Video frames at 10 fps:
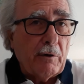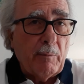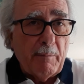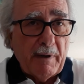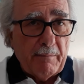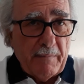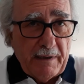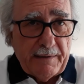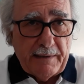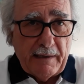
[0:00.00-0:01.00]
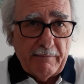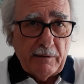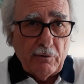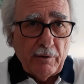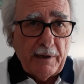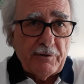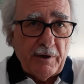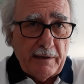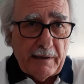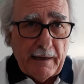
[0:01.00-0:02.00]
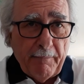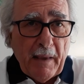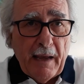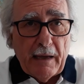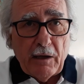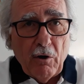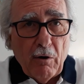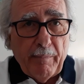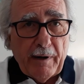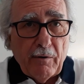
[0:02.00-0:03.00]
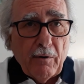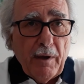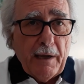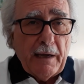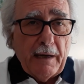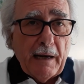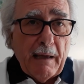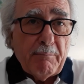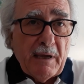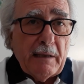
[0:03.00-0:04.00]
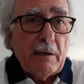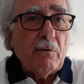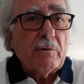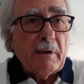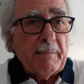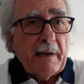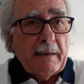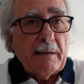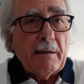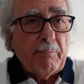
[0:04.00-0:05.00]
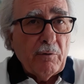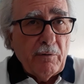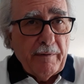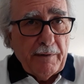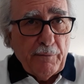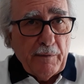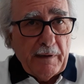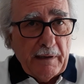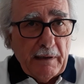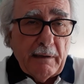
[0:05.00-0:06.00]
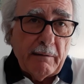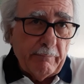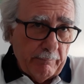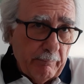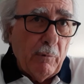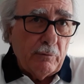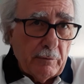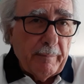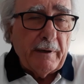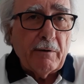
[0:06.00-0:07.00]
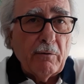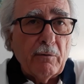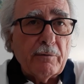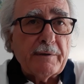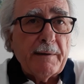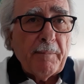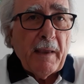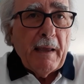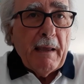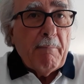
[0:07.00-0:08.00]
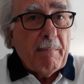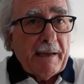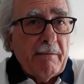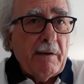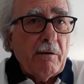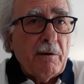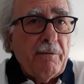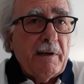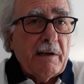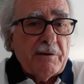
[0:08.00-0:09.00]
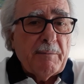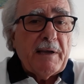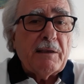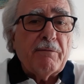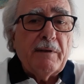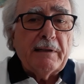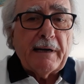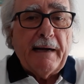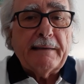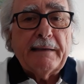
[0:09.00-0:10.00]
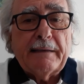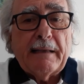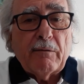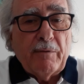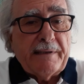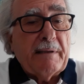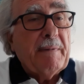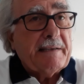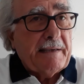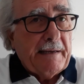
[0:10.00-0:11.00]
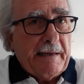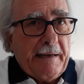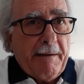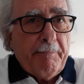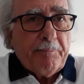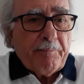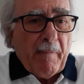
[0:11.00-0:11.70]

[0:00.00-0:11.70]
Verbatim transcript: come marmisti, cavatori eccetera che operano in ambienti contaminati da polveri fini, molto pericolose, ma che vengono efficacemente filtrate da queste mascherine.